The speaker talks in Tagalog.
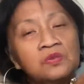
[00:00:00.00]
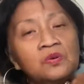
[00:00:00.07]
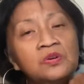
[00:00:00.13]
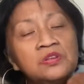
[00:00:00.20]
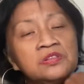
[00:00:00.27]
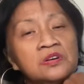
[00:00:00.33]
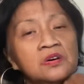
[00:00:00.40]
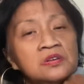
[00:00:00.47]
ko
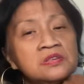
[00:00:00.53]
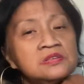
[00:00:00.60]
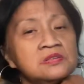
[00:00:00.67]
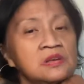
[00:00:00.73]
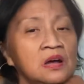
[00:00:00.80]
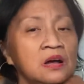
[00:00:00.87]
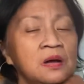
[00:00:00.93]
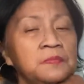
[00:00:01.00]
ito
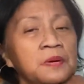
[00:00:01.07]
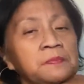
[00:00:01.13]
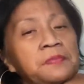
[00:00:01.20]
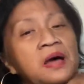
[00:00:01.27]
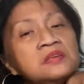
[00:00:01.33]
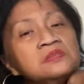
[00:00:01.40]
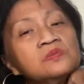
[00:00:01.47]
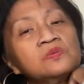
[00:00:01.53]
sa
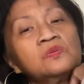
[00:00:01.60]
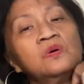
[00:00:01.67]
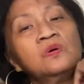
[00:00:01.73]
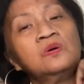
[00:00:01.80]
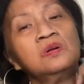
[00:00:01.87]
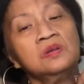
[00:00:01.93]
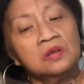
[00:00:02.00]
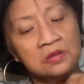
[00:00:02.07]
pagpasok
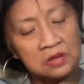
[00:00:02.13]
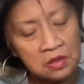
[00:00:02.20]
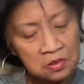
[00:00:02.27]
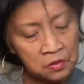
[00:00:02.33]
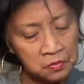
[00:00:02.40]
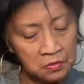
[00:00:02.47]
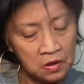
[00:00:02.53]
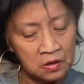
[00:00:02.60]
ko. Not
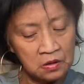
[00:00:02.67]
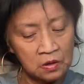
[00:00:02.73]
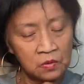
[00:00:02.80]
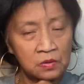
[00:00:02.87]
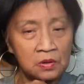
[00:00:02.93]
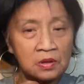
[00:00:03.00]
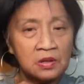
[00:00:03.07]
tomorrow.